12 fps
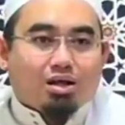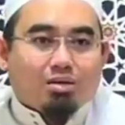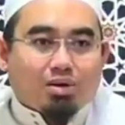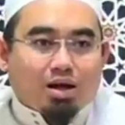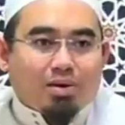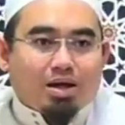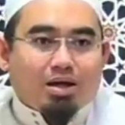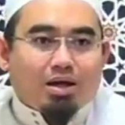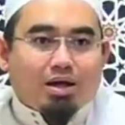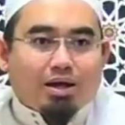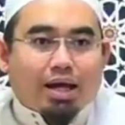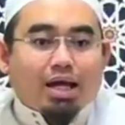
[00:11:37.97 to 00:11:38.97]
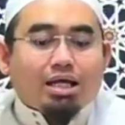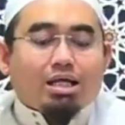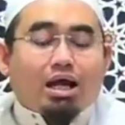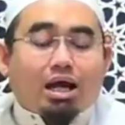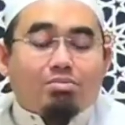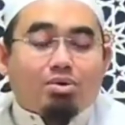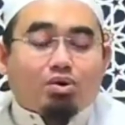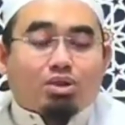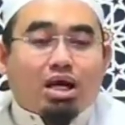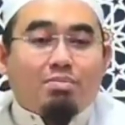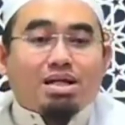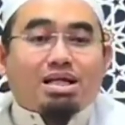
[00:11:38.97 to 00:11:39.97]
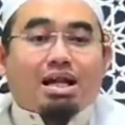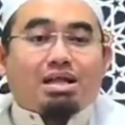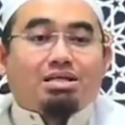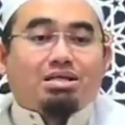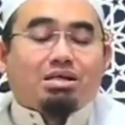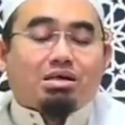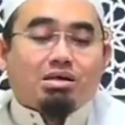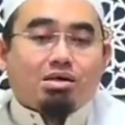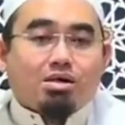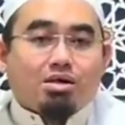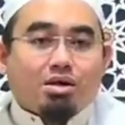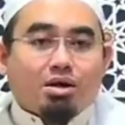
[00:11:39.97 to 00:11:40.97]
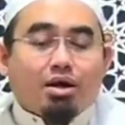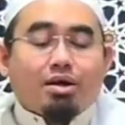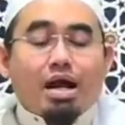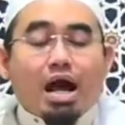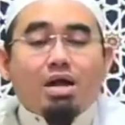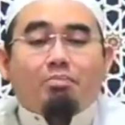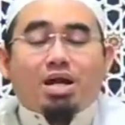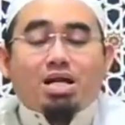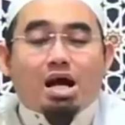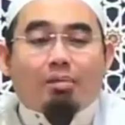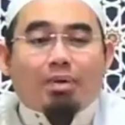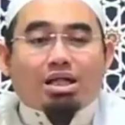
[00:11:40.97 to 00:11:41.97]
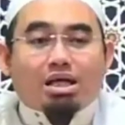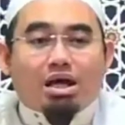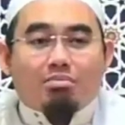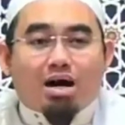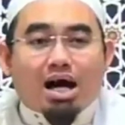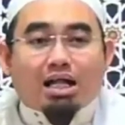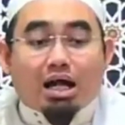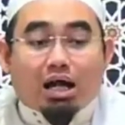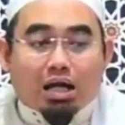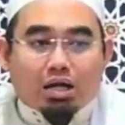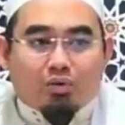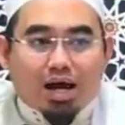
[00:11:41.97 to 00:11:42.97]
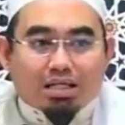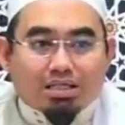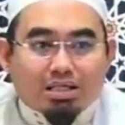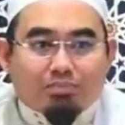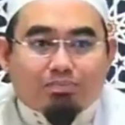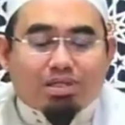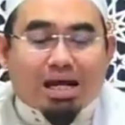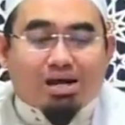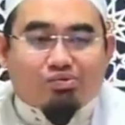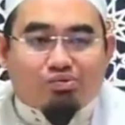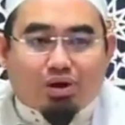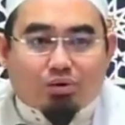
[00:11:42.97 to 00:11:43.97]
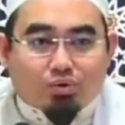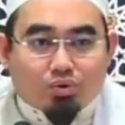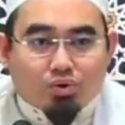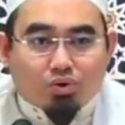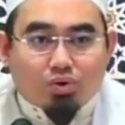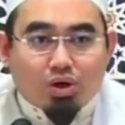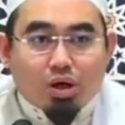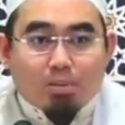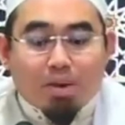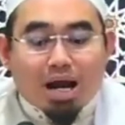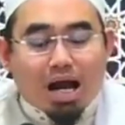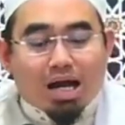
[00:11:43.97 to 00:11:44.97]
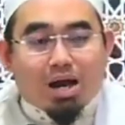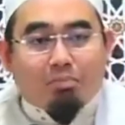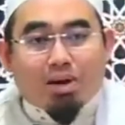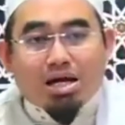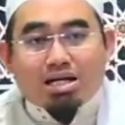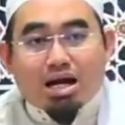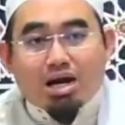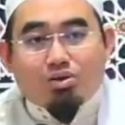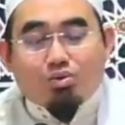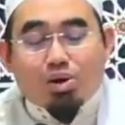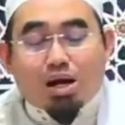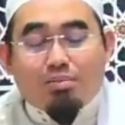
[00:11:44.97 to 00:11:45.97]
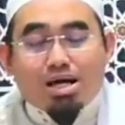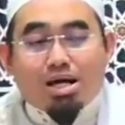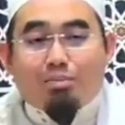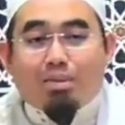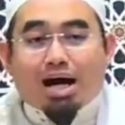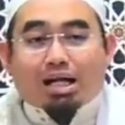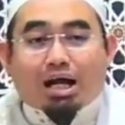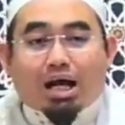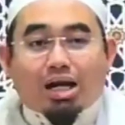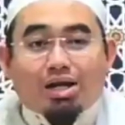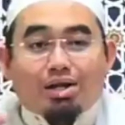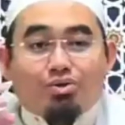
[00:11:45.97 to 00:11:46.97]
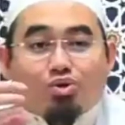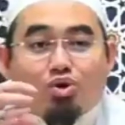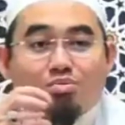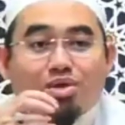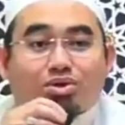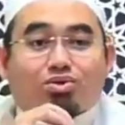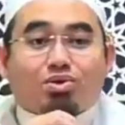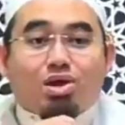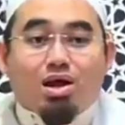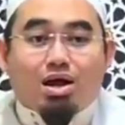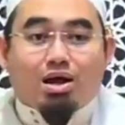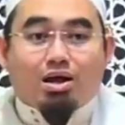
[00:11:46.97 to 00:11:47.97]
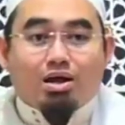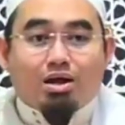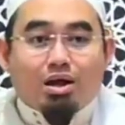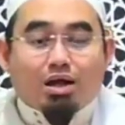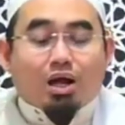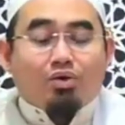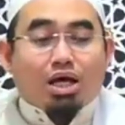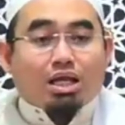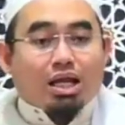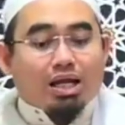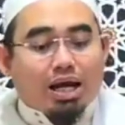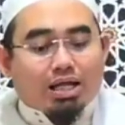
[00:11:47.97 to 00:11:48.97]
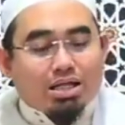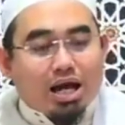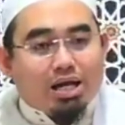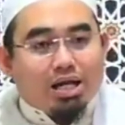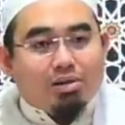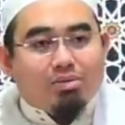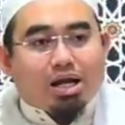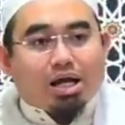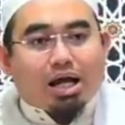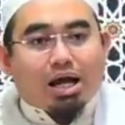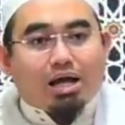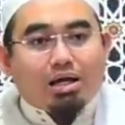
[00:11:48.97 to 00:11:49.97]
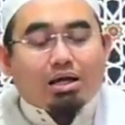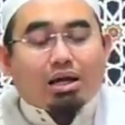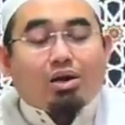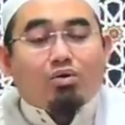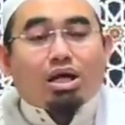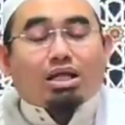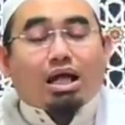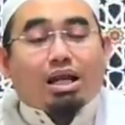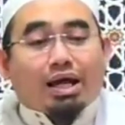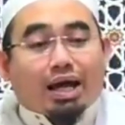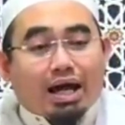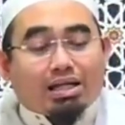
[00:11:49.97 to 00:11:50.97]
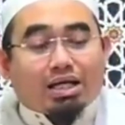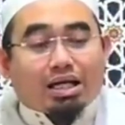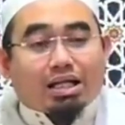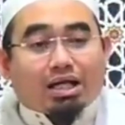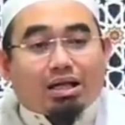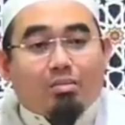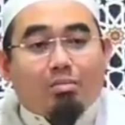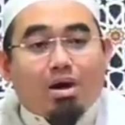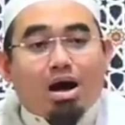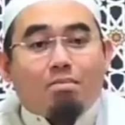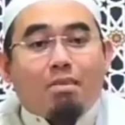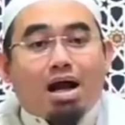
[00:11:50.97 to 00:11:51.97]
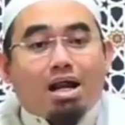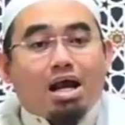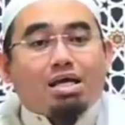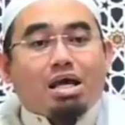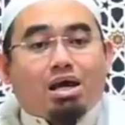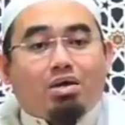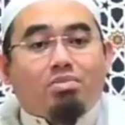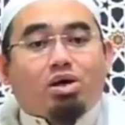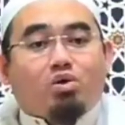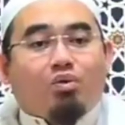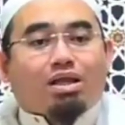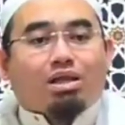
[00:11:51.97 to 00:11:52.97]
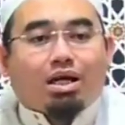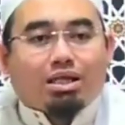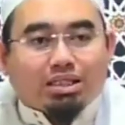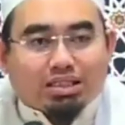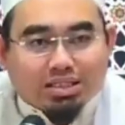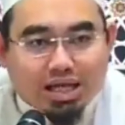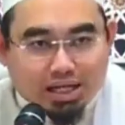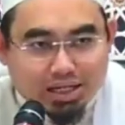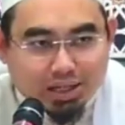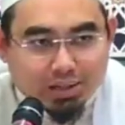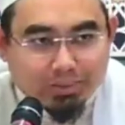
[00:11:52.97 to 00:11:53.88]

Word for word: Paham? lah? Ya? Karena kita akan berusaha mentarji Dari pendapat yang mengatakan wajib dan fardu berhadapan dengan ulama yang mengatakan ini hukumnya sunnah. Lalu kita lihat dalil mereka. Lalu kita lihat, kita timbang mana yang lebih kuat dari sisi dalil.